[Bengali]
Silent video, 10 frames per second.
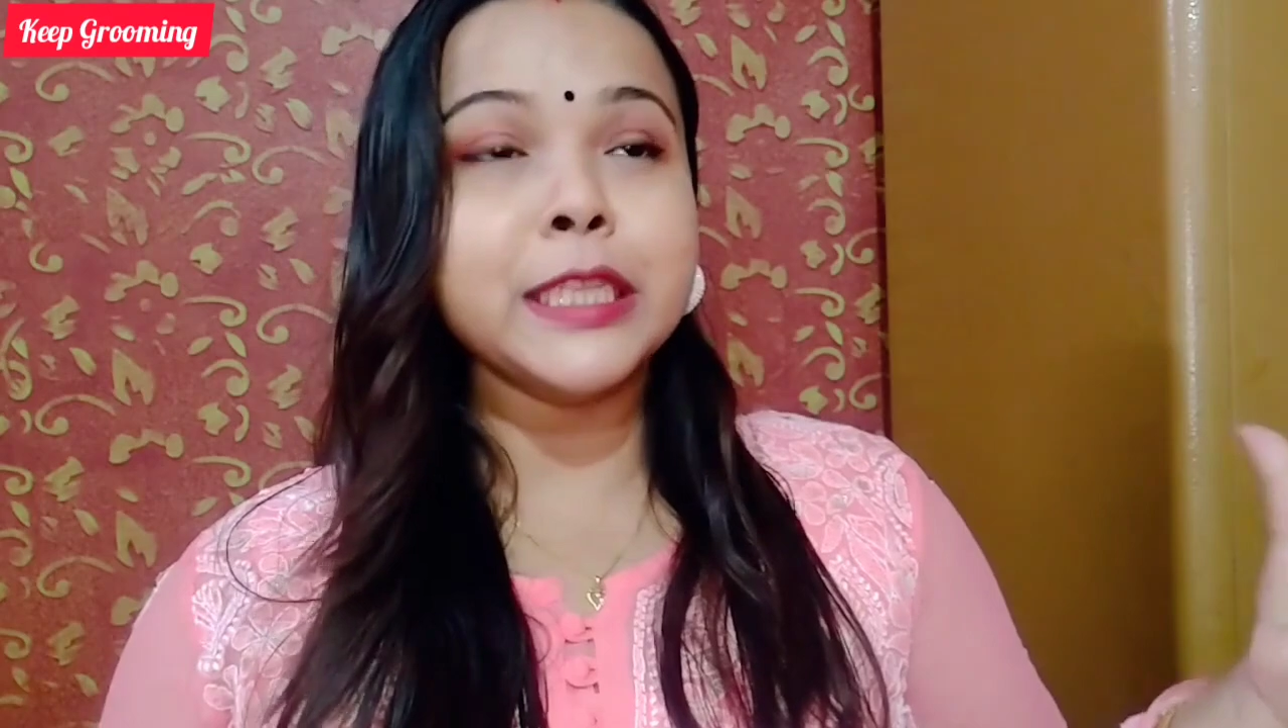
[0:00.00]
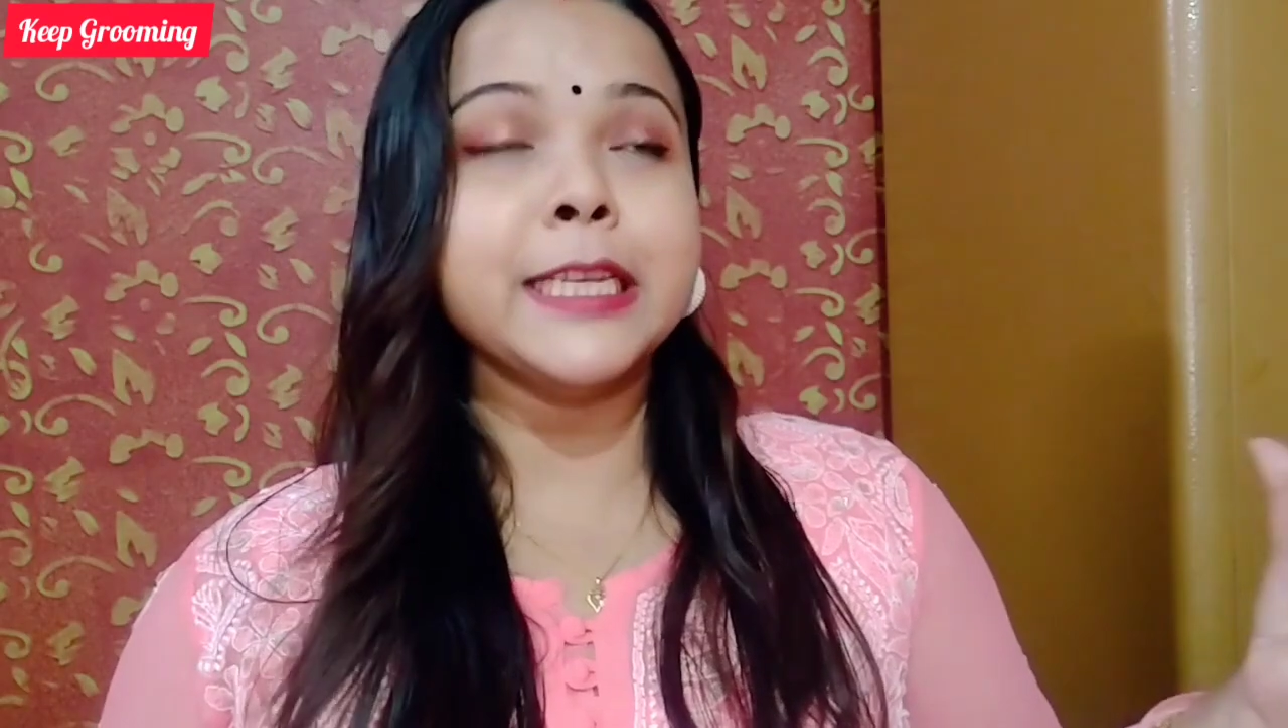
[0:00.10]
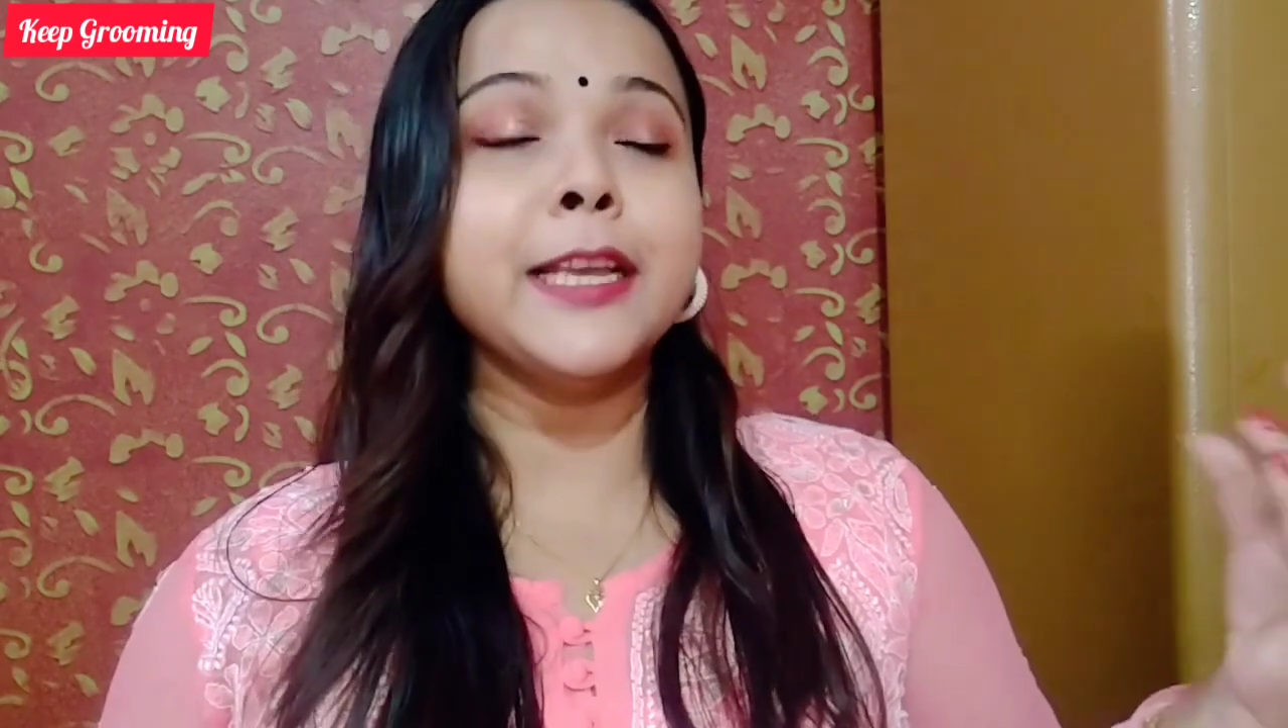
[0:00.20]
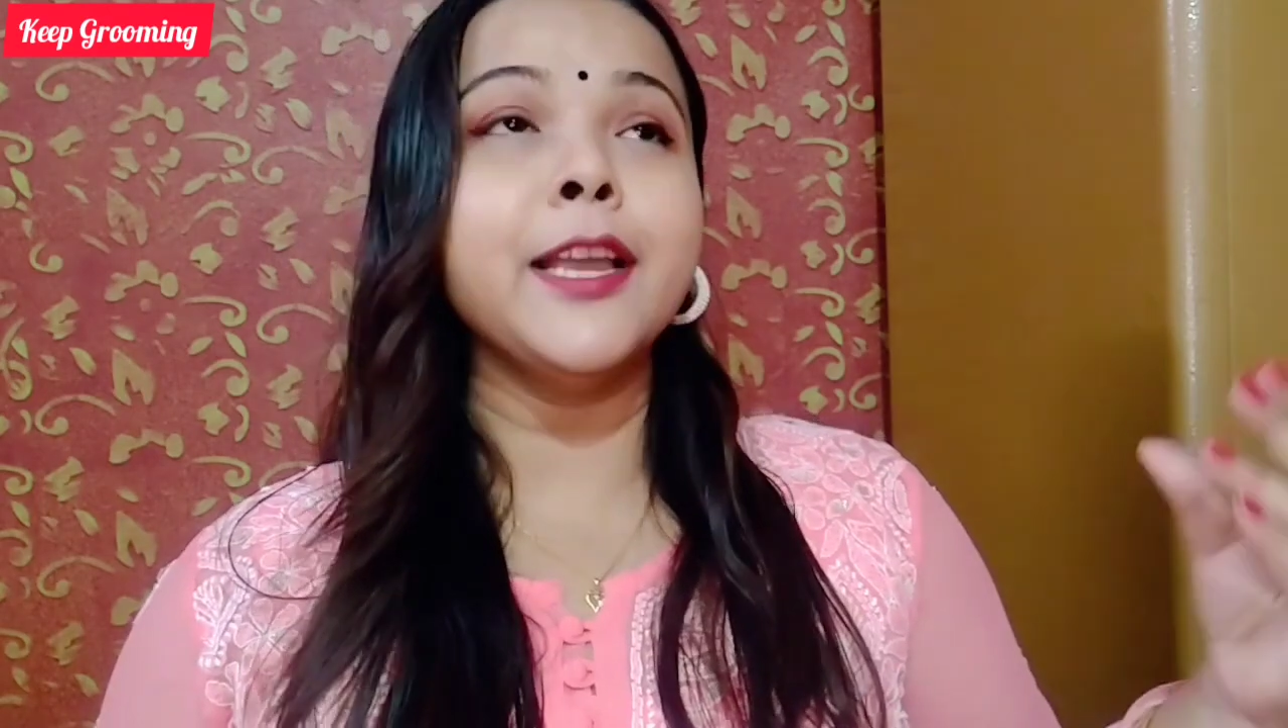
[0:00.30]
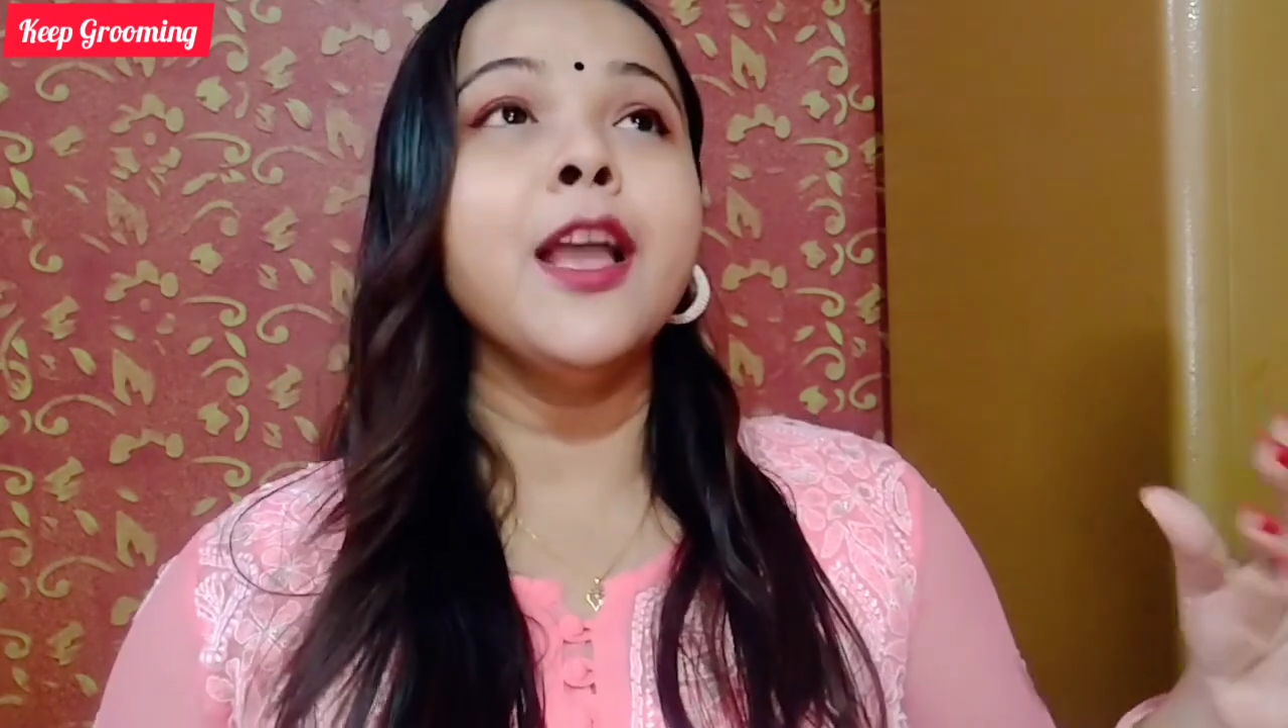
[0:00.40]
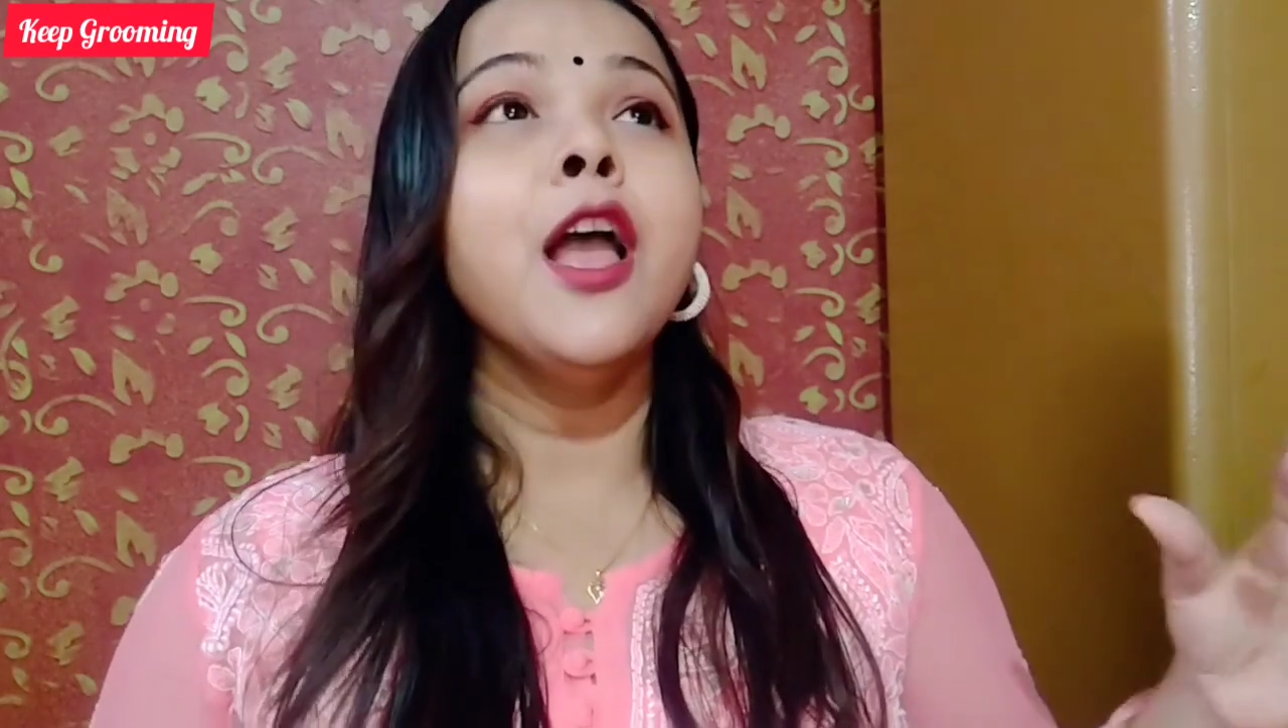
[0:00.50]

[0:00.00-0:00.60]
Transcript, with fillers: রয়েছে